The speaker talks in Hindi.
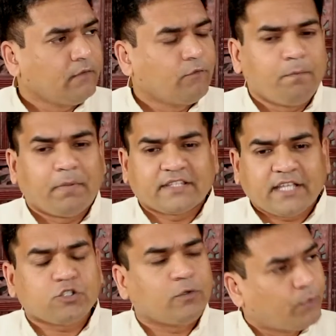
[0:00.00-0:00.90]
वो
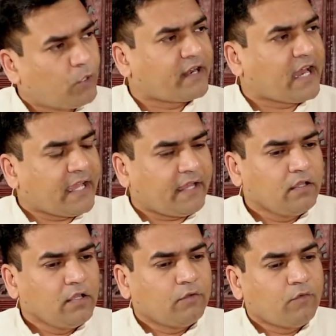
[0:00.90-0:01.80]
बच्चा जो बोल रहा है
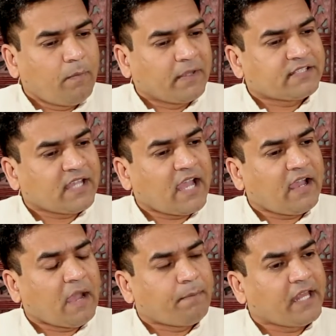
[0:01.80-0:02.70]
वो बच्चा
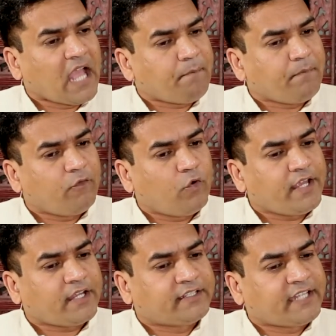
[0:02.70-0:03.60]
अपने आप में वो
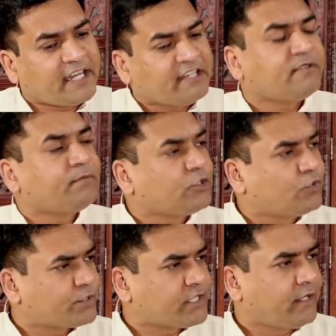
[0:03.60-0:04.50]
एक टेररिज्म की
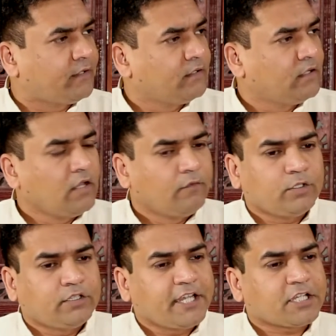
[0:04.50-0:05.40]
सोच है
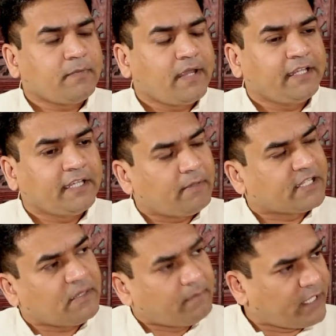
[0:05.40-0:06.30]
वो देश में ये
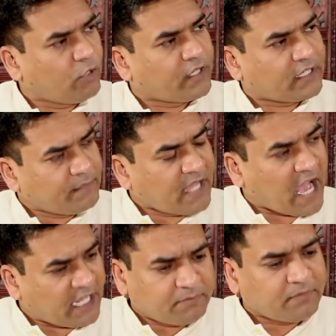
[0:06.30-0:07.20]
बच्चे बड़े होकर कभी
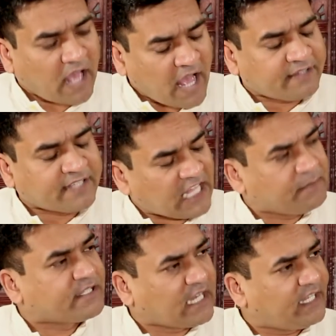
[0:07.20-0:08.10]
हाथ साथ
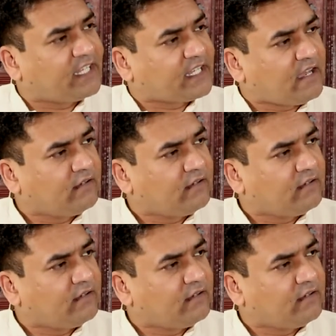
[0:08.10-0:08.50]
में चलेंगे क्या